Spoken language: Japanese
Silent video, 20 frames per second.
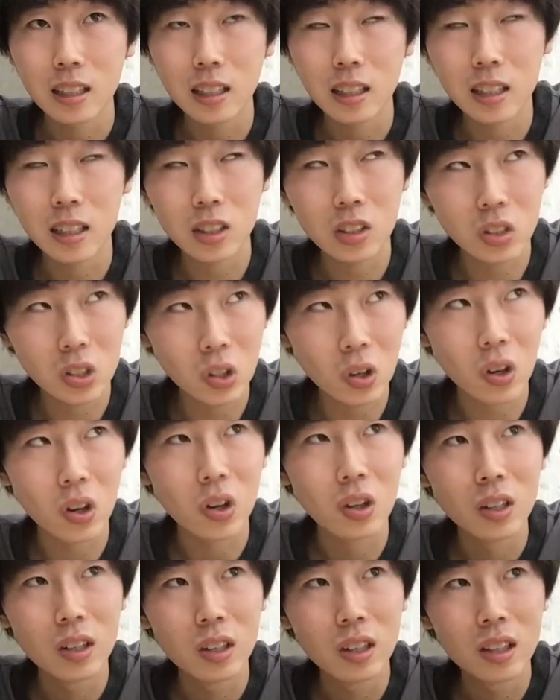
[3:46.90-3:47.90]
きっと
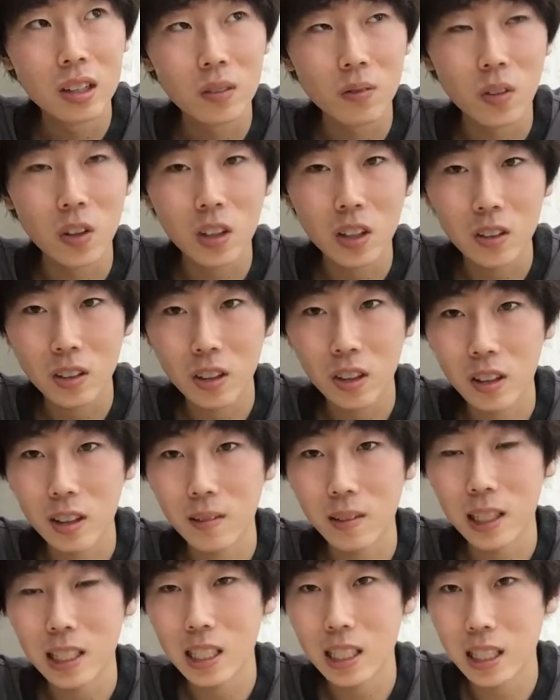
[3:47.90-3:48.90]
僕の
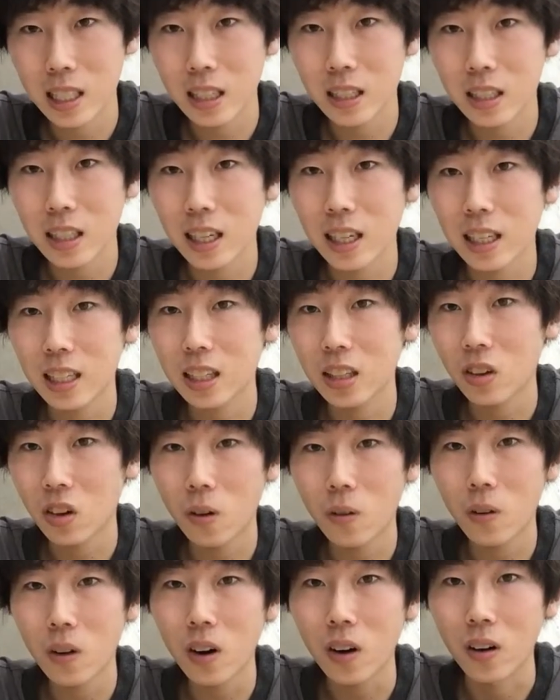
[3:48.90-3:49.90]
イメージしてる天気の
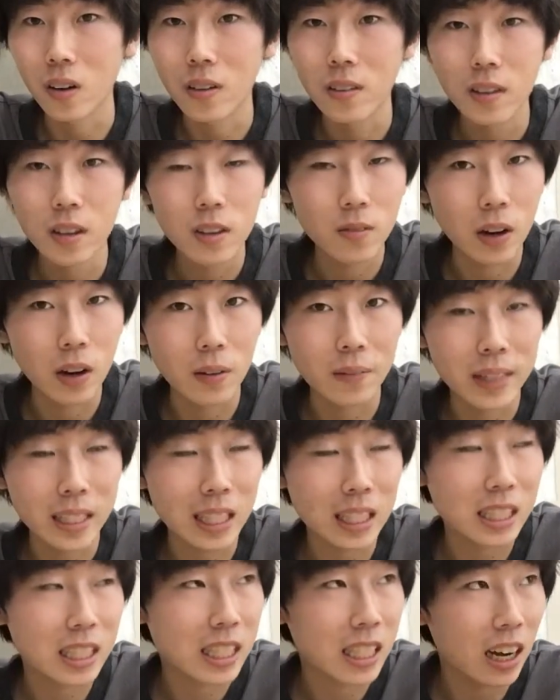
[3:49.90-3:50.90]
子も、まあ、ま
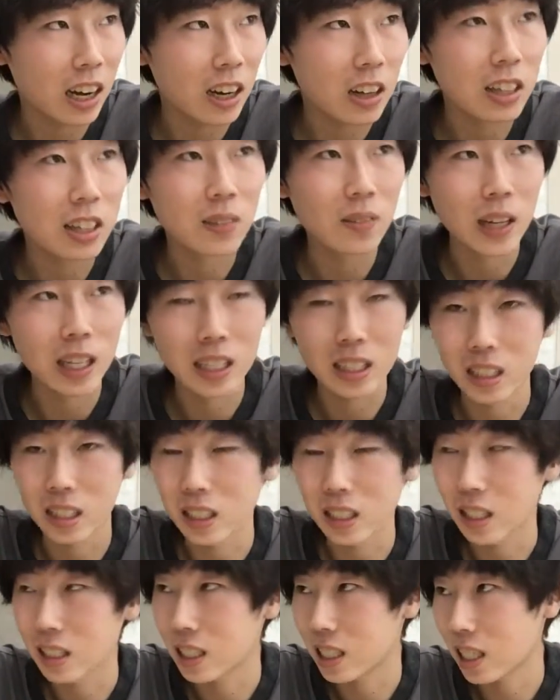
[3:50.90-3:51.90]
た違う
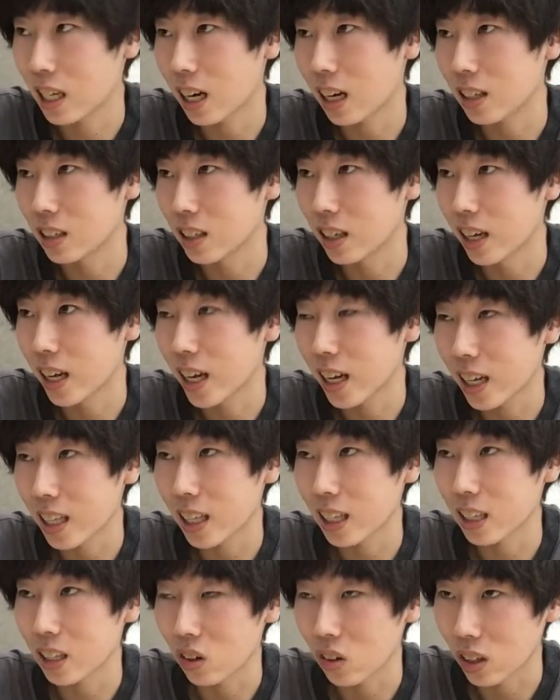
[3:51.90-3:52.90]
イメージ違う映画
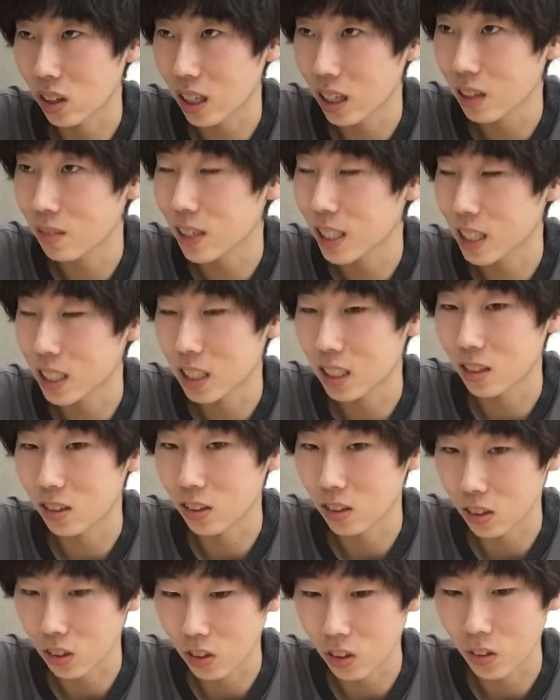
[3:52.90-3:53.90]
なんだろうな、イメージしてる
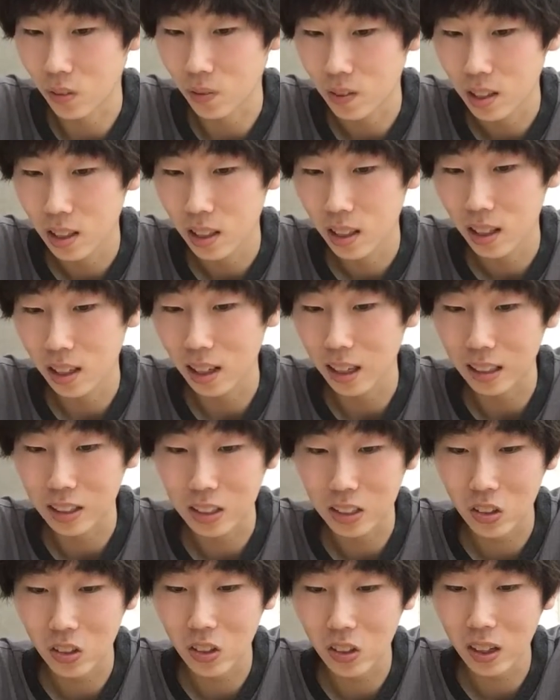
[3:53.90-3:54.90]
のと。だから
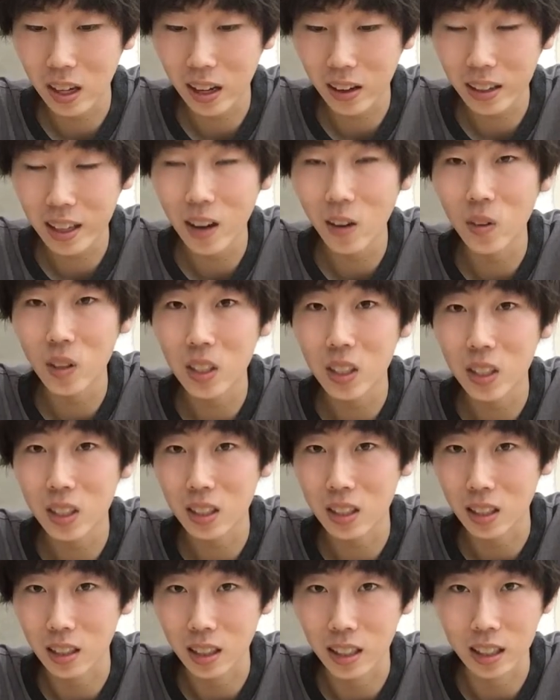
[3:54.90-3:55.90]
そこがね面白いで
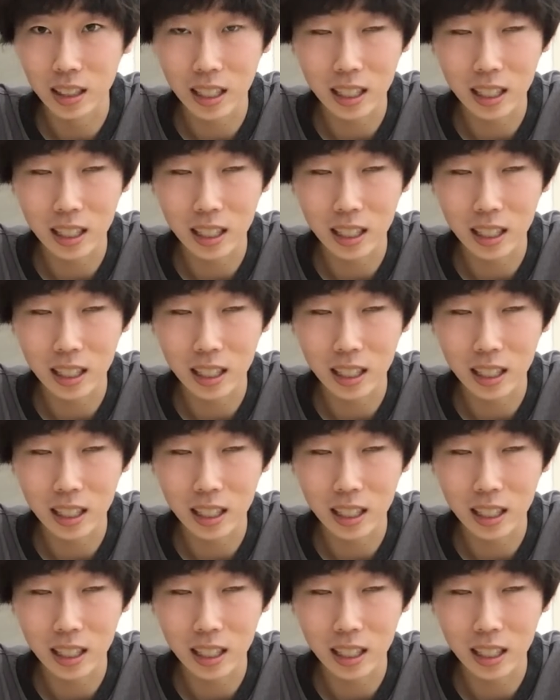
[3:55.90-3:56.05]
すよね。